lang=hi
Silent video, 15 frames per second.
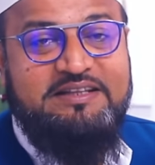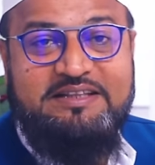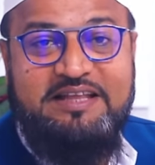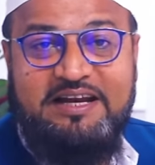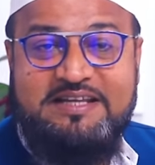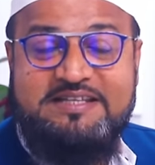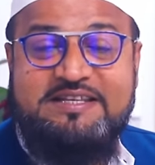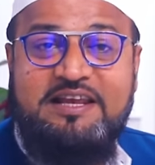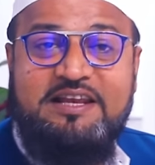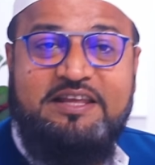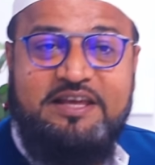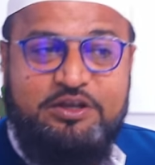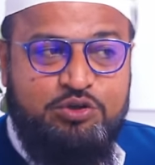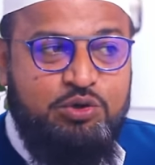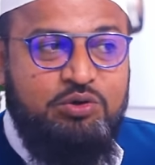दरअसल
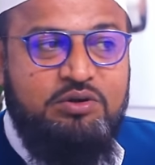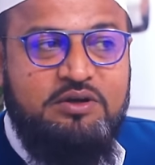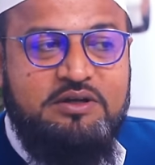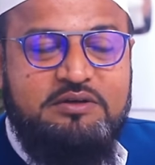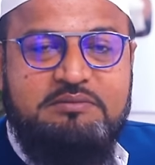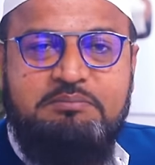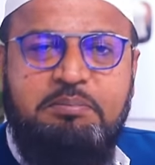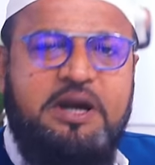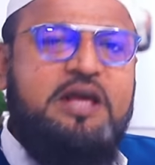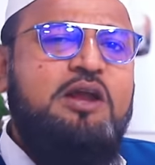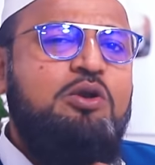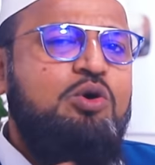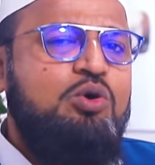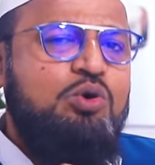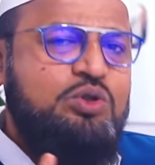ये जो बड़े
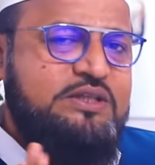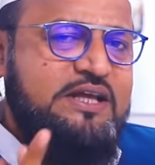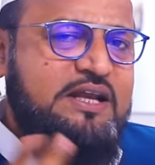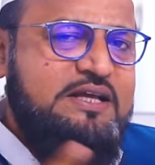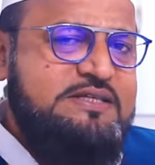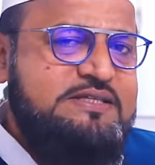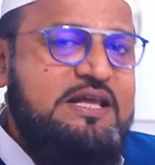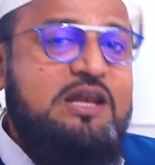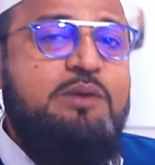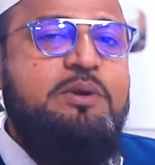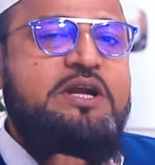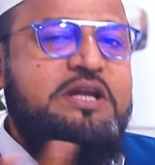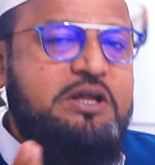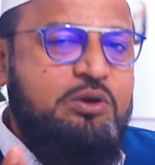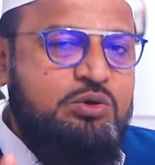लोग होते हैं ना
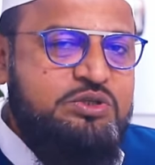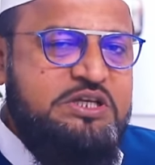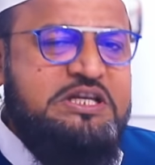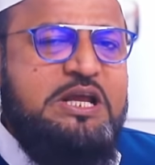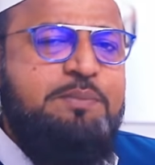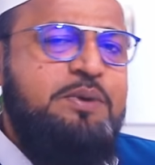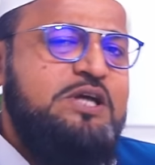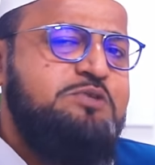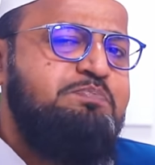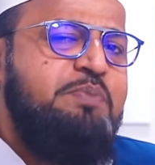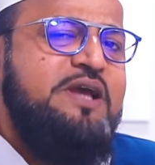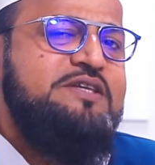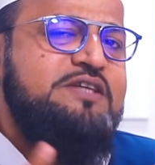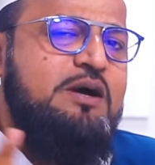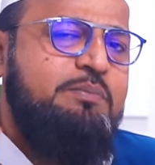सेलिब्रिटी लोग जिनके पास
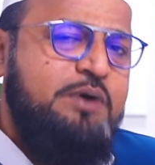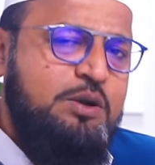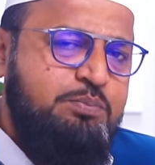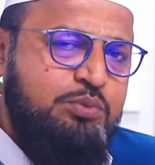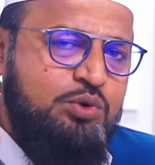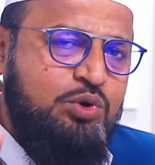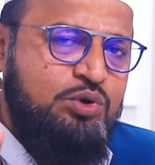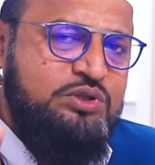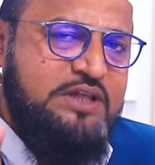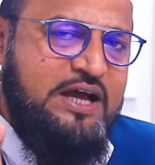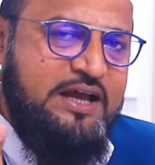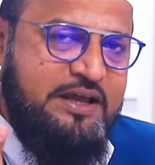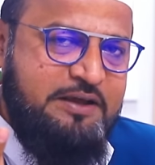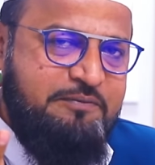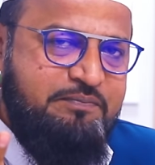पैसा भरपूर होता
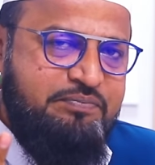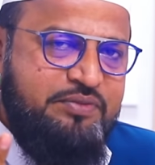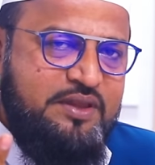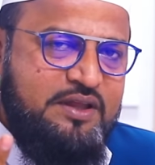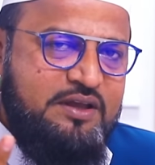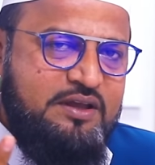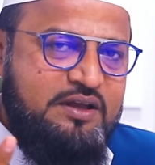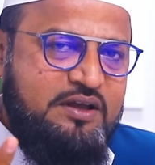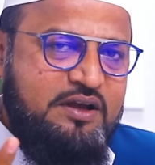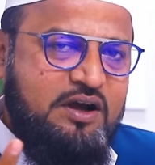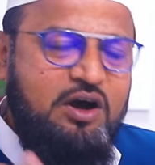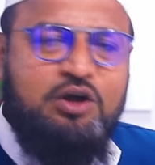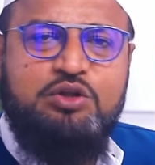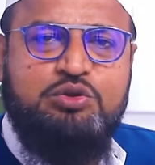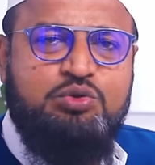है
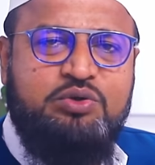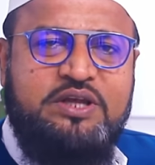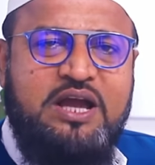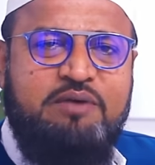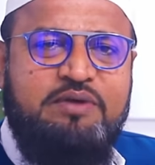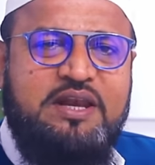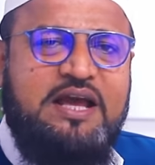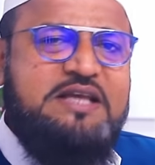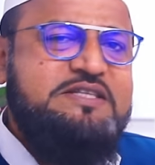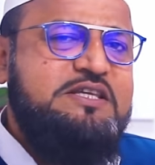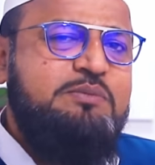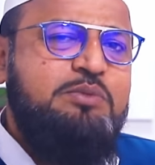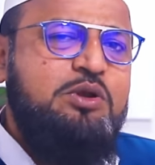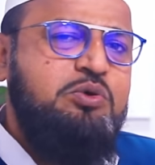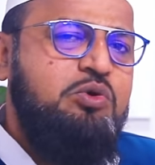और दुनियावी लाइफ
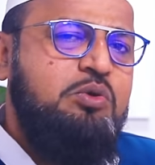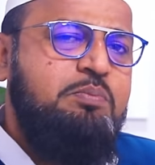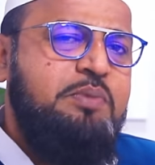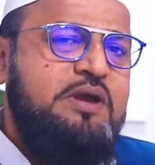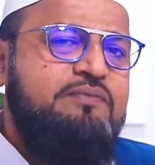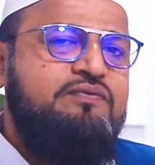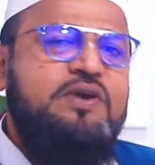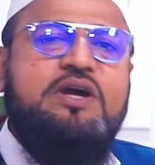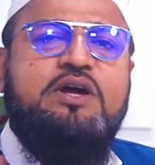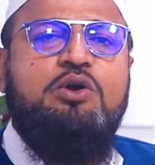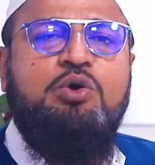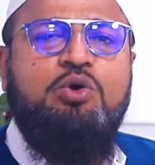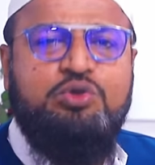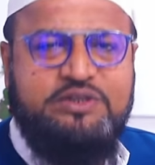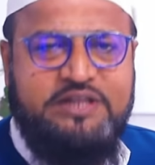से बिल्कुल बेफिक्र
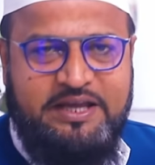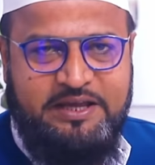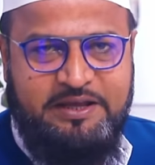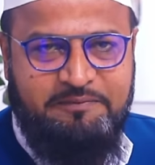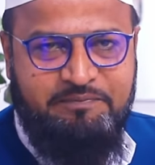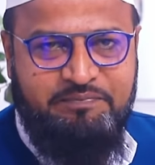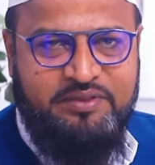होते हैं